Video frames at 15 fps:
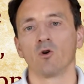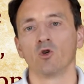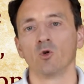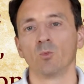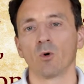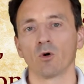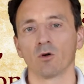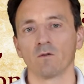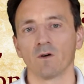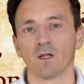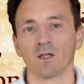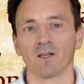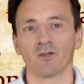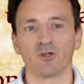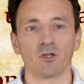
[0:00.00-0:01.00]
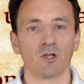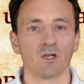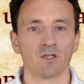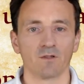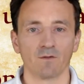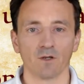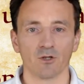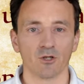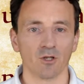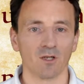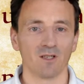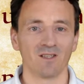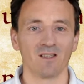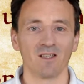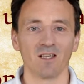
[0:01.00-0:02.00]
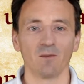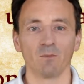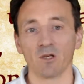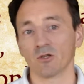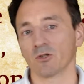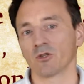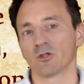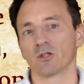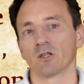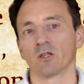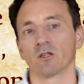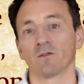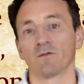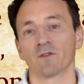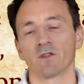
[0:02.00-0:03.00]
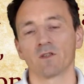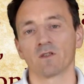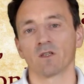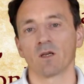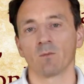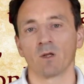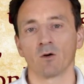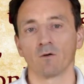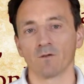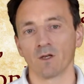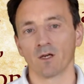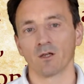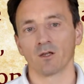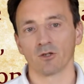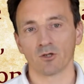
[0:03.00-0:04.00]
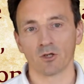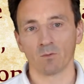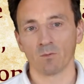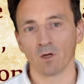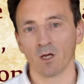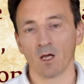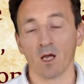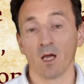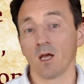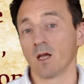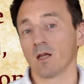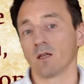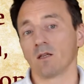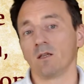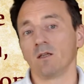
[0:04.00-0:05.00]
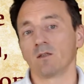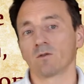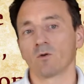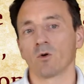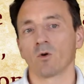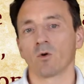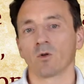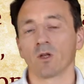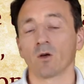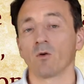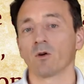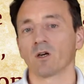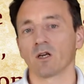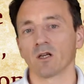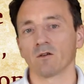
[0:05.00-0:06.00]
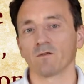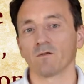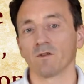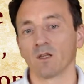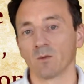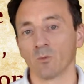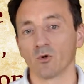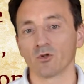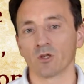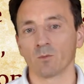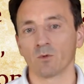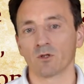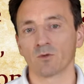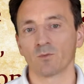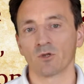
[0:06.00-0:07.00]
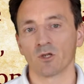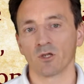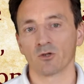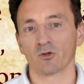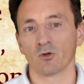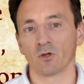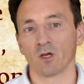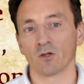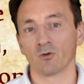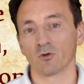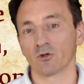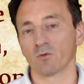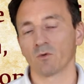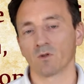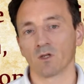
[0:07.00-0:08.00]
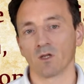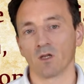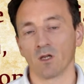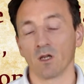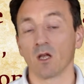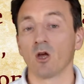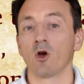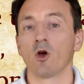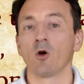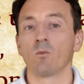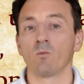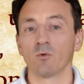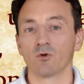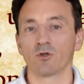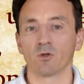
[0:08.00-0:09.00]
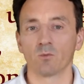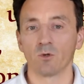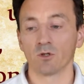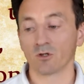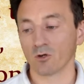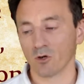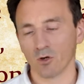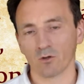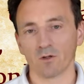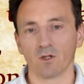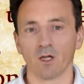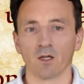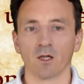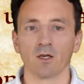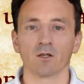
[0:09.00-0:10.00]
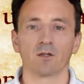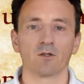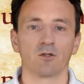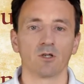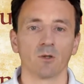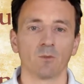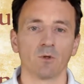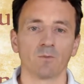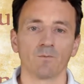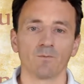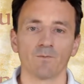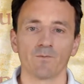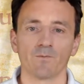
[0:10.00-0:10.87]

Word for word: Upolowane dzikie zwierzę nie mieści się w systemie ofiarniczym i skoro jego krew nie może być przyniesiona do świątyni, musi być oddana ziemi.